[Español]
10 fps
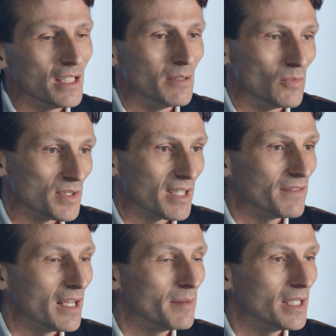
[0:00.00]
y mucha
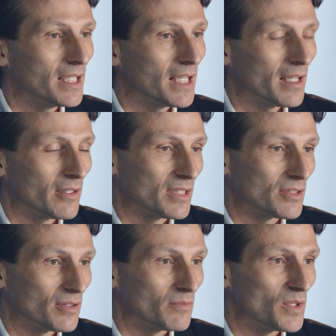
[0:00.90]
fiabilidad dado que
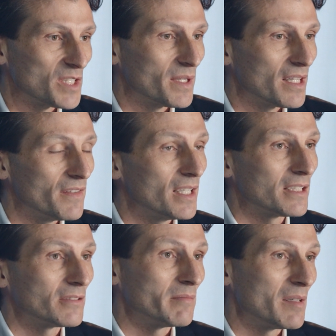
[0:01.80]
son muy
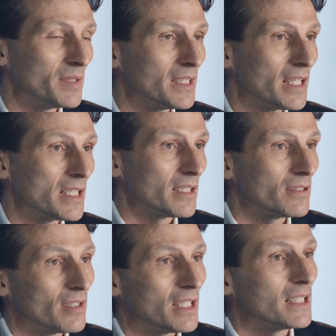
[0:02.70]
específicas normalmente del
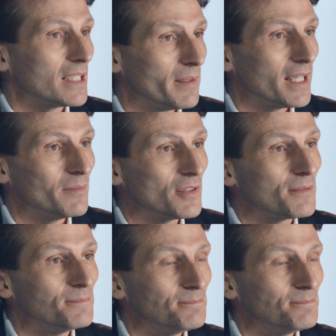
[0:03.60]
sector en el que trabajamos.